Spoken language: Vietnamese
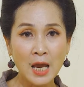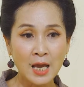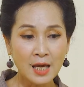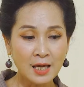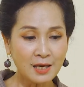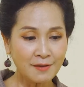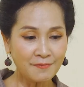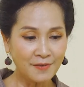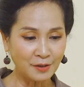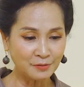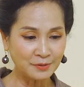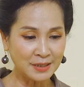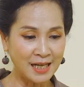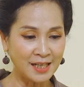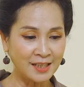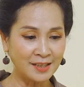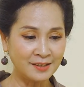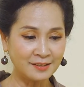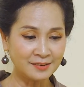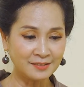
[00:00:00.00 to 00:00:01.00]
hy vọng
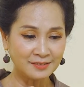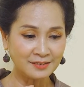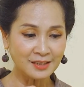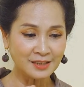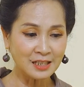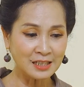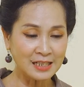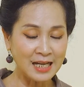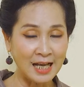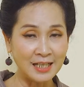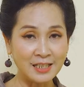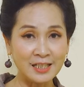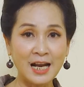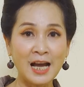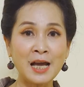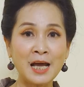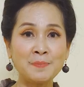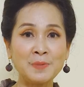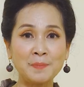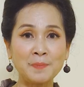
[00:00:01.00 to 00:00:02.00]
rằng tất cả những
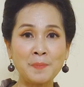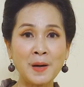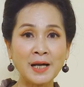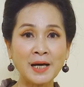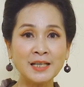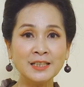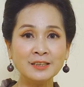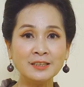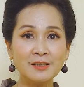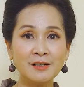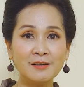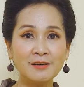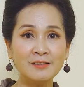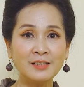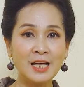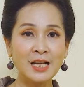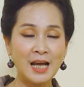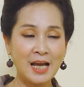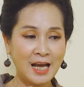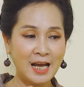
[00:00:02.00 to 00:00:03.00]
ai bị bắc kinh sơn
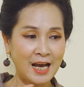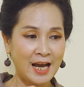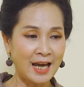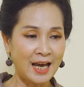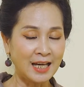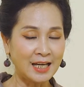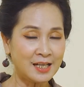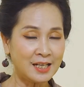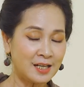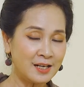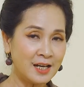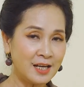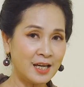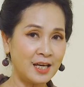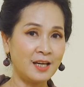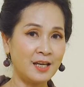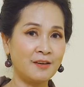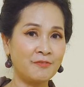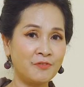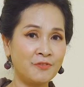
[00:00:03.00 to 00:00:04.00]
hãy liên
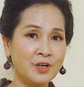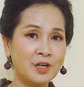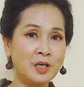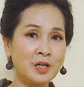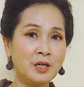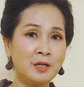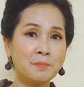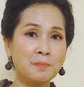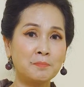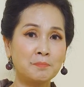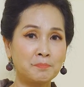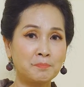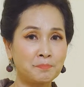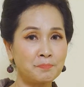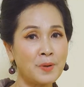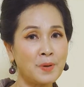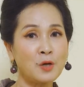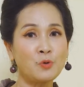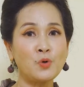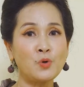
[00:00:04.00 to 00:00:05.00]
hệ với
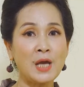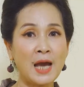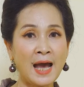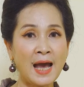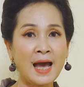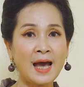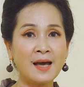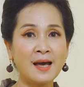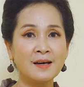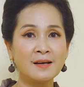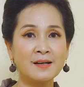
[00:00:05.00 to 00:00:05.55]
pqa